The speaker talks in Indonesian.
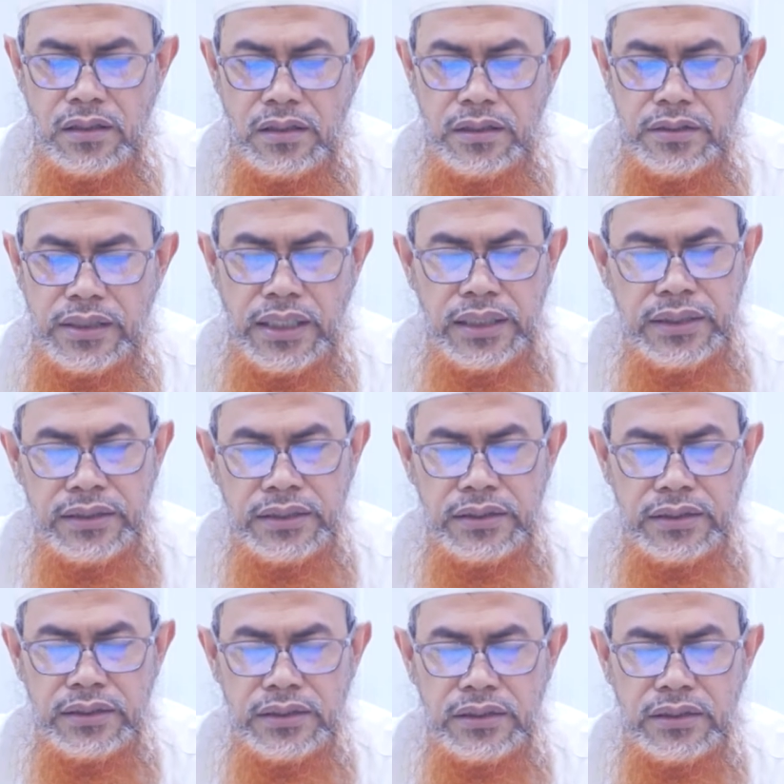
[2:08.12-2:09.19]
Dan
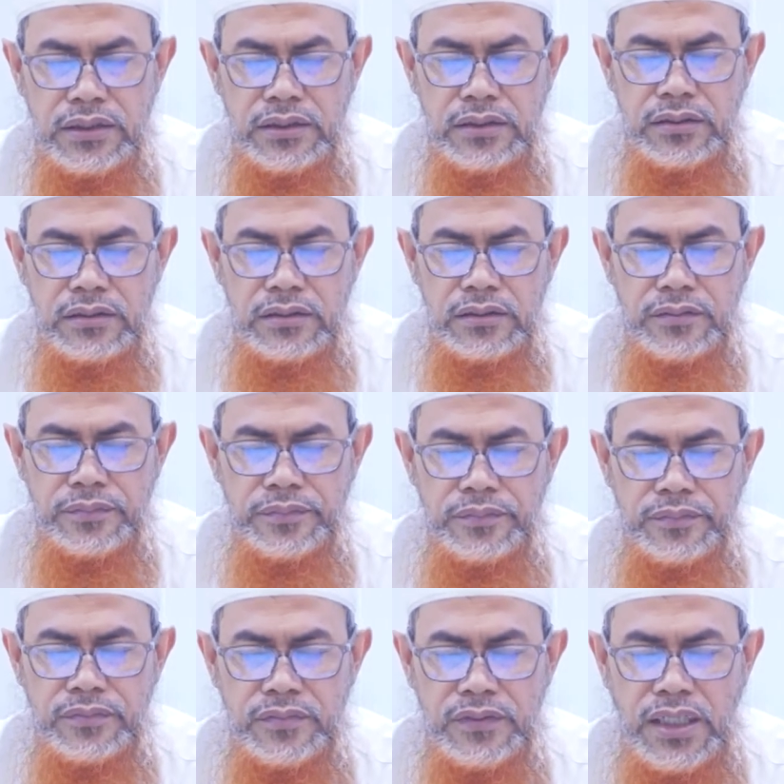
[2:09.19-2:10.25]

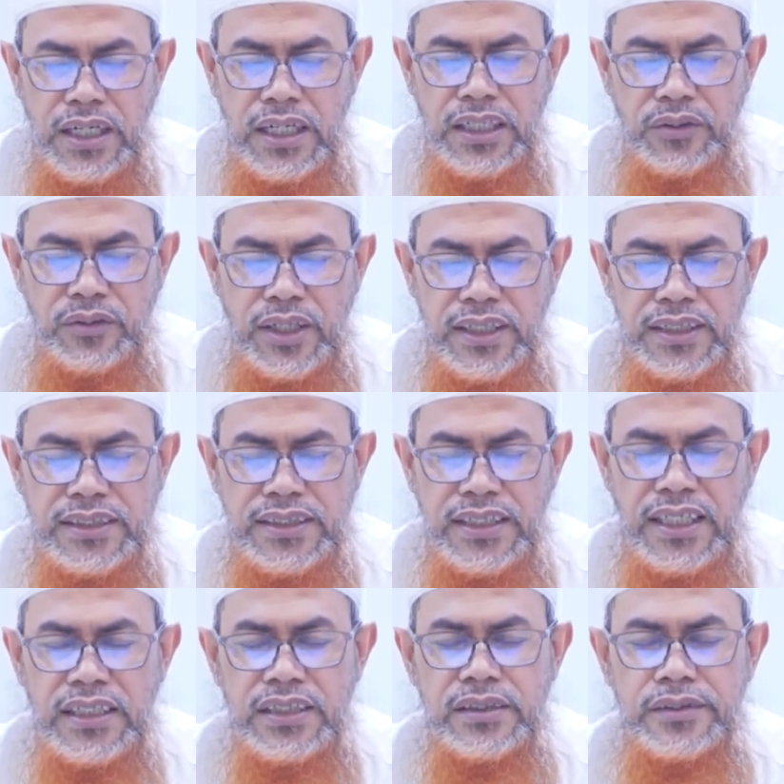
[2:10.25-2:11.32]
ahli waris
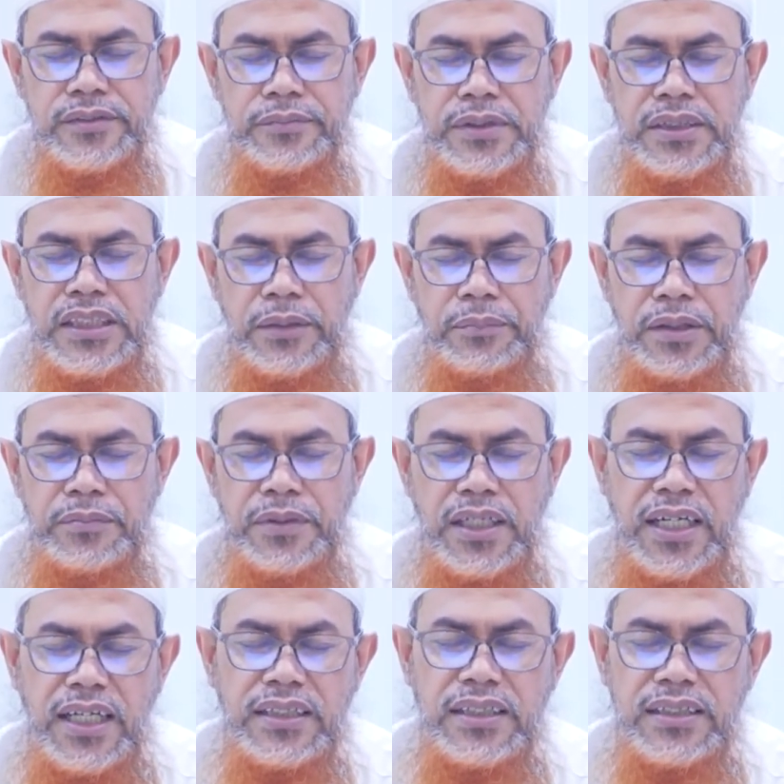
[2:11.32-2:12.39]
yang mendapat
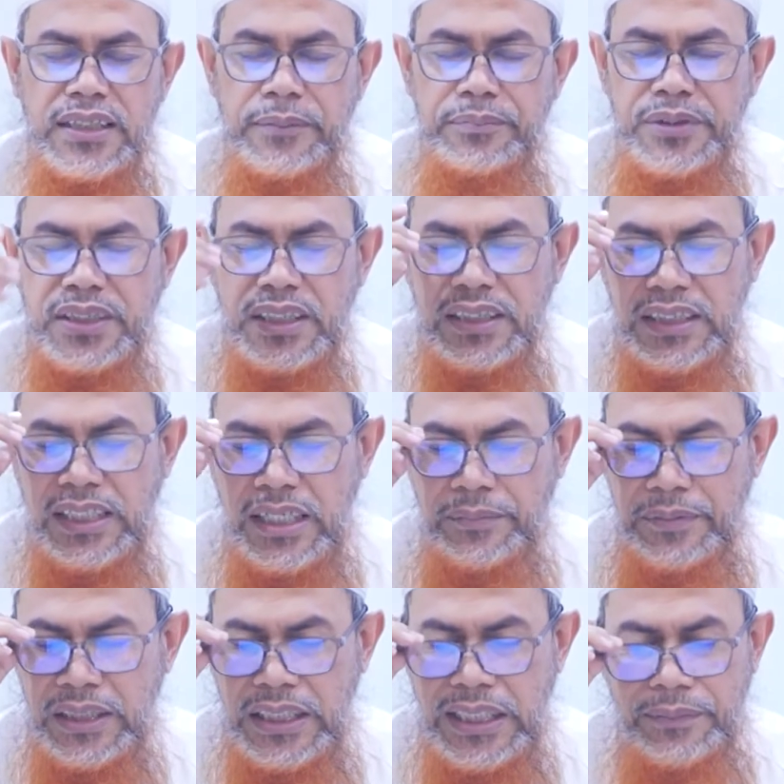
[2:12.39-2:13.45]
bagian tetap serta
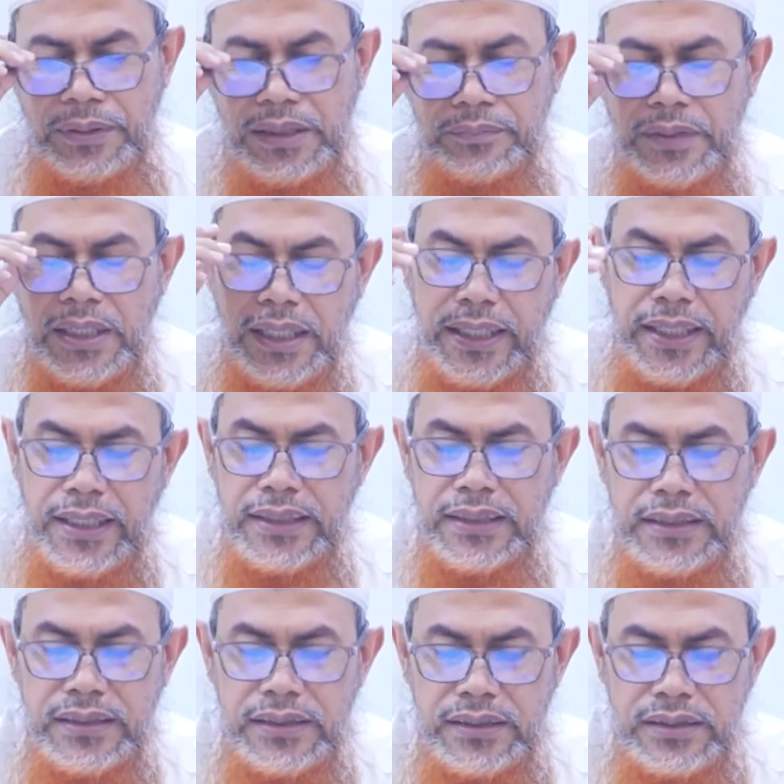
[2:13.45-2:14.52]
mendapat
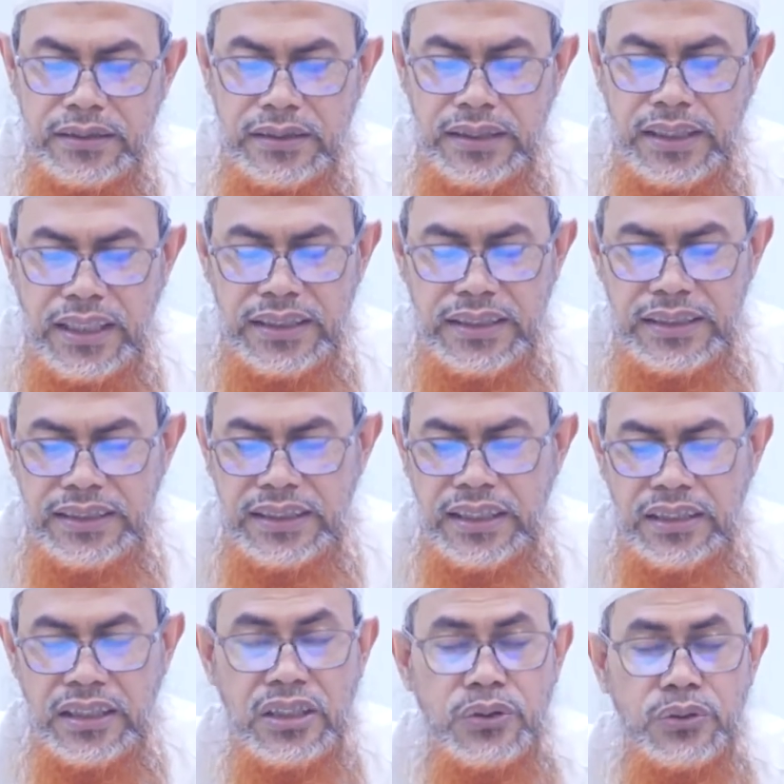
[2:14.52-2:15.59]
bagian yang tidak
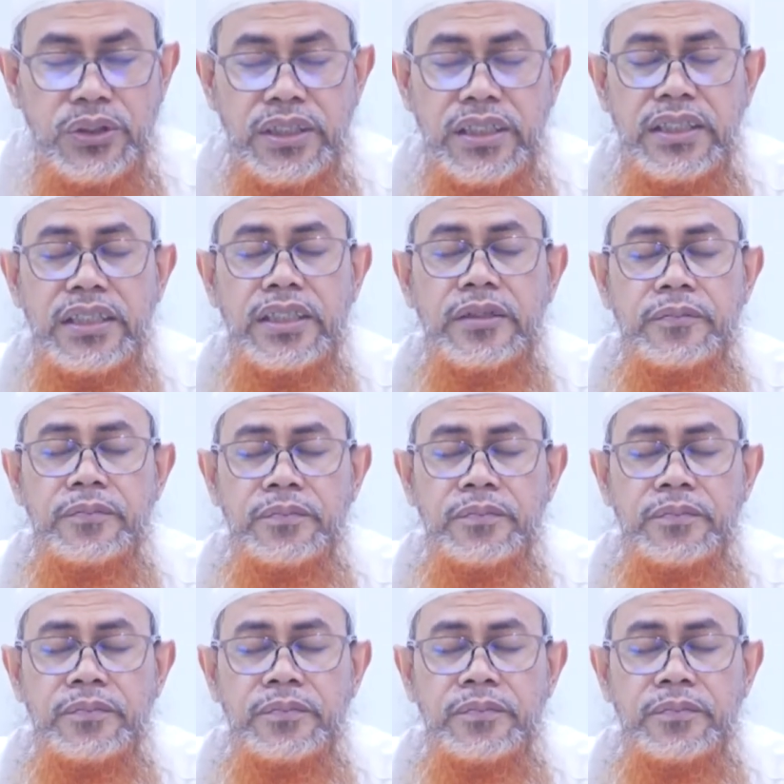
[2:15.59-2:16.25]
tentu ini